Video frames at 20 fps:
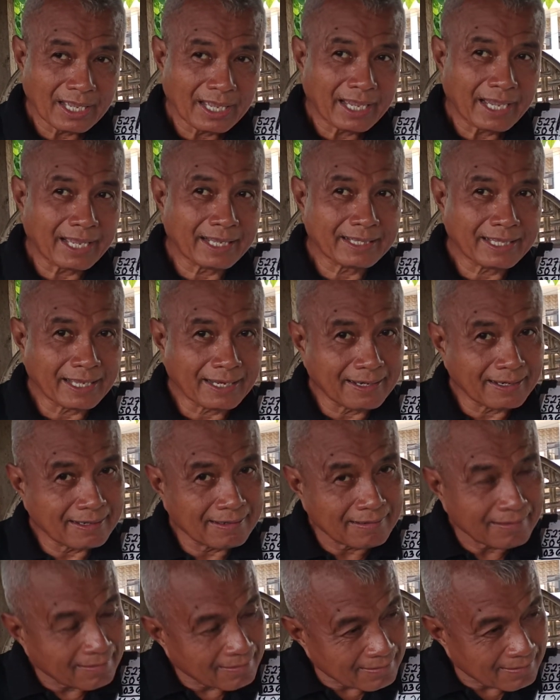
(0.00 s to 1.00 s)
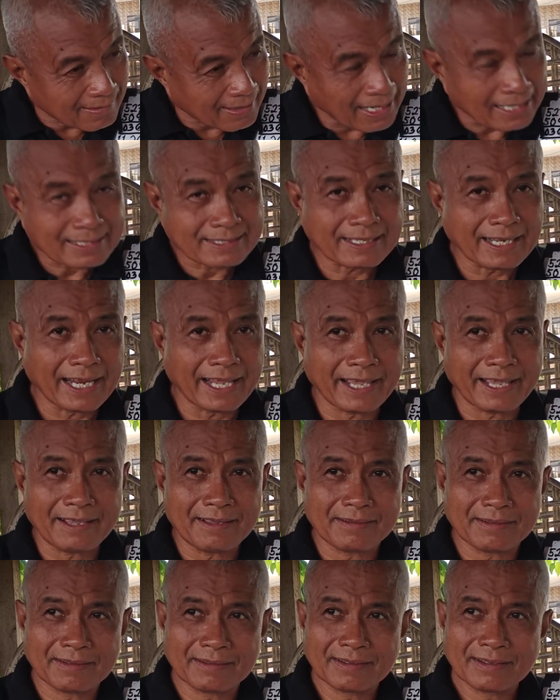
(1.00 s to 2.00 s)
And then
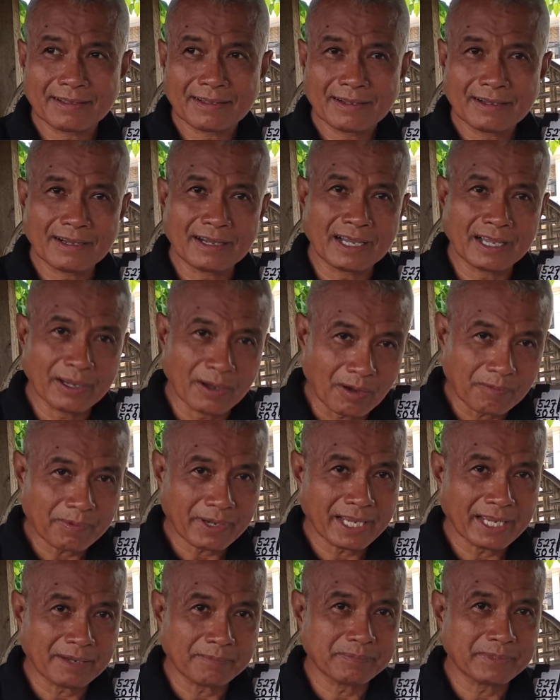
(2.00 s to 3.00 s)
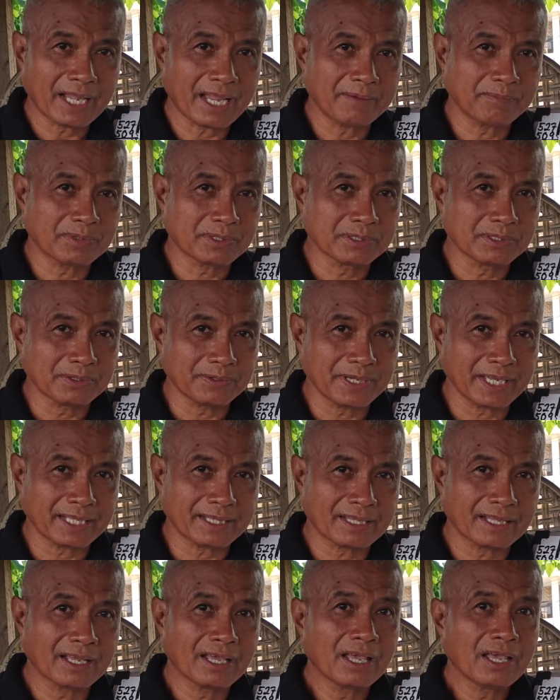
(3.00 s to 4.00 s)
lastly, I hope I have time to do it,
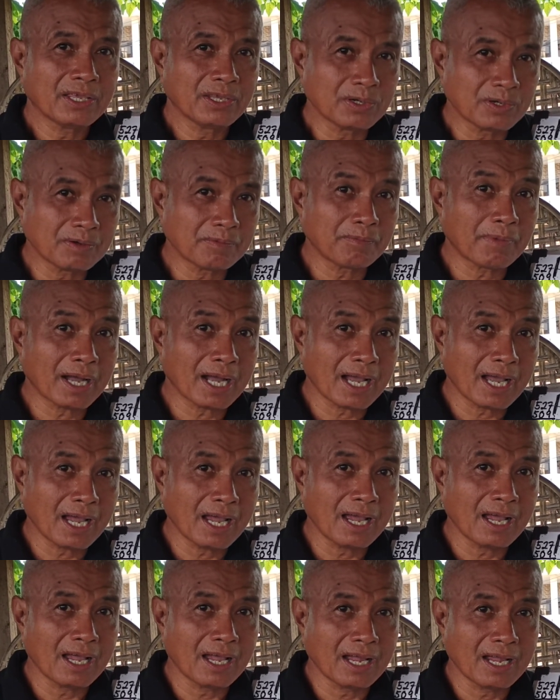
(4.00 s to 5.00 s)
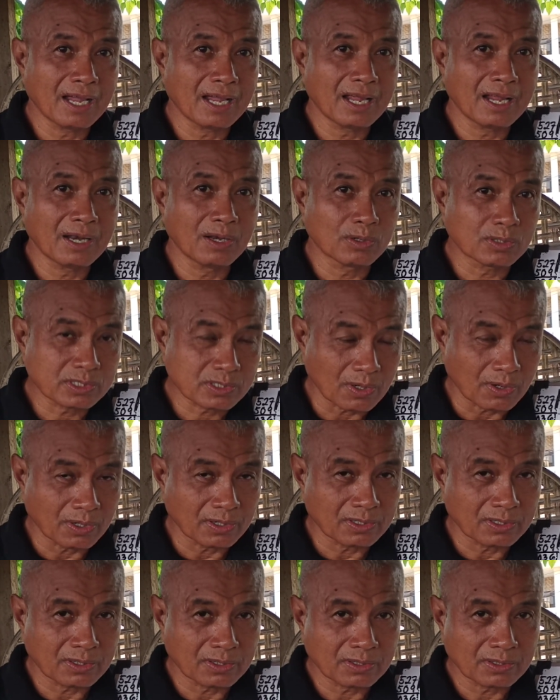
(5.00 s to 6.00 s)
yung mga
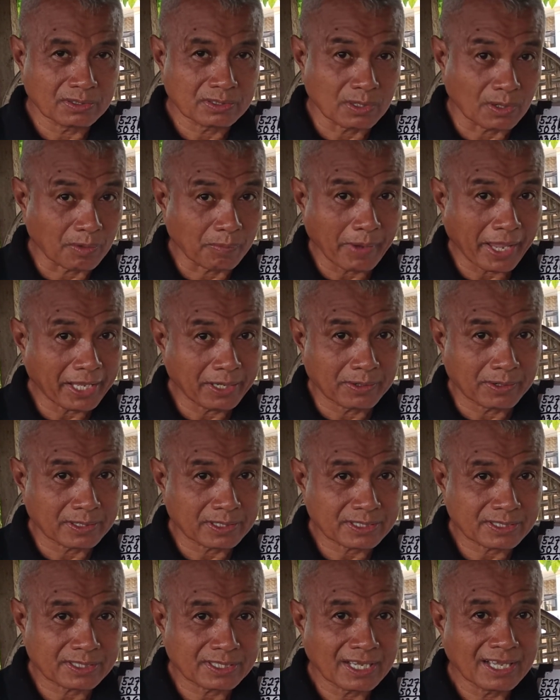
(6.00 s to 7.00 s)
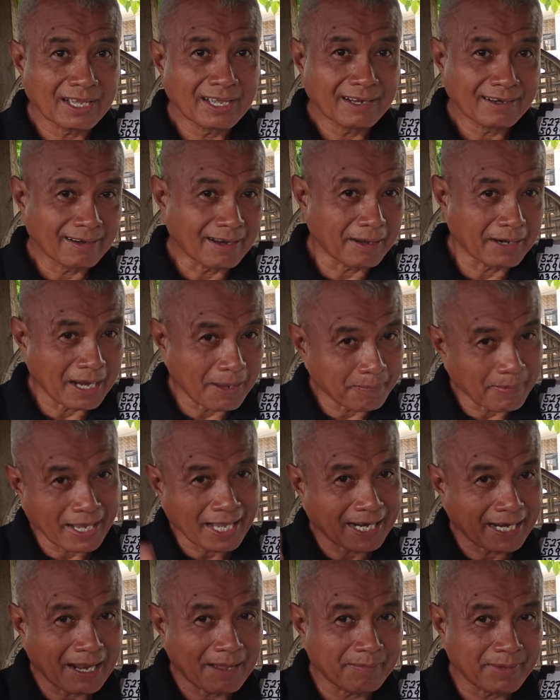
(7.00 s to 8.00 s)
Luzon surveyors na
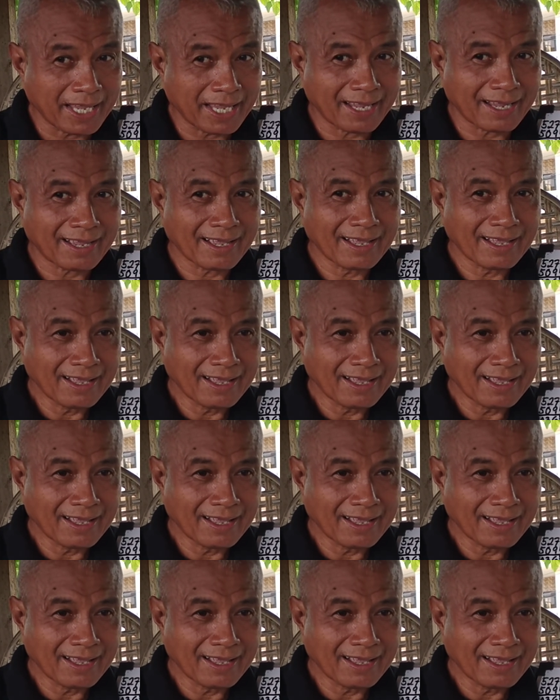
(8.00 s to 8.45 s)
napakarami,